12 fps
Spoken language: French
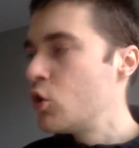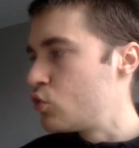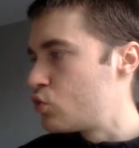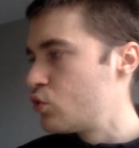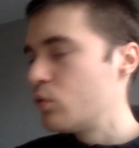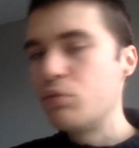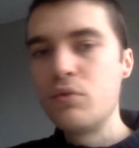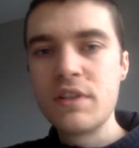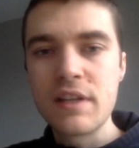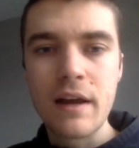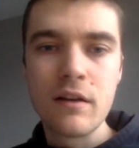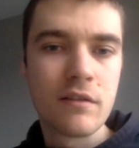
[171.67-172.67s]
je
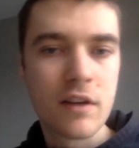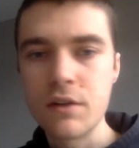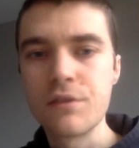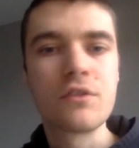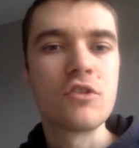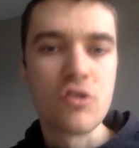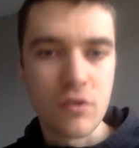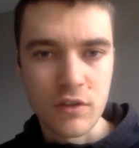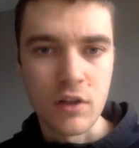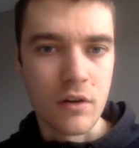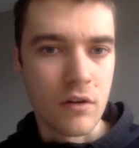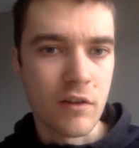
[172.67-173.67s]
puisse aller en vacances si j'ai
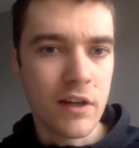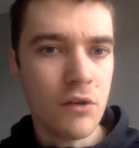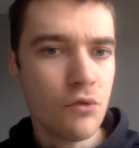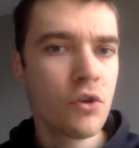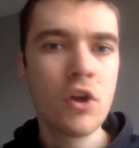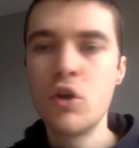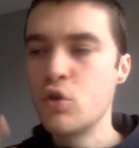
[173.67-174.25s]
envie d'aller en vacances,